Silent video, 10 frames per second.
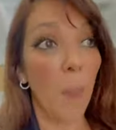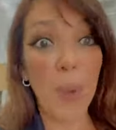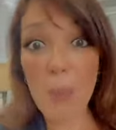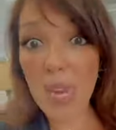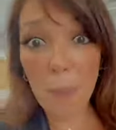
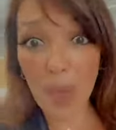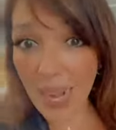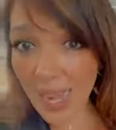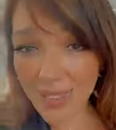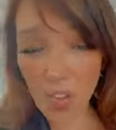Primeira
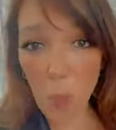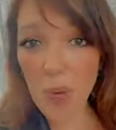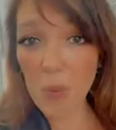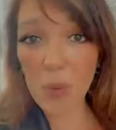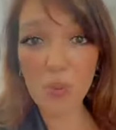palestra que eu
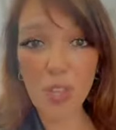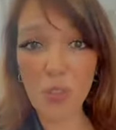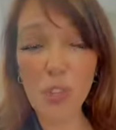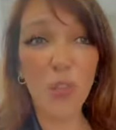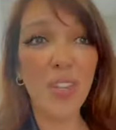participei nos
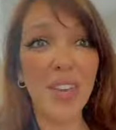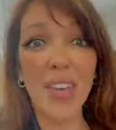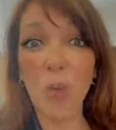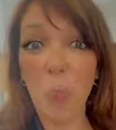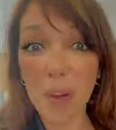Estados Unidos foi
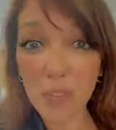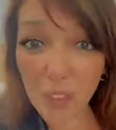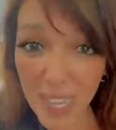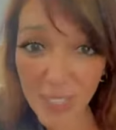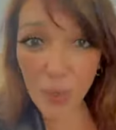entregando
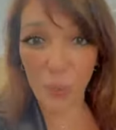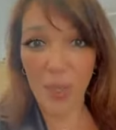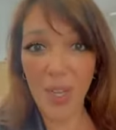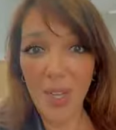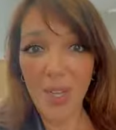panfleto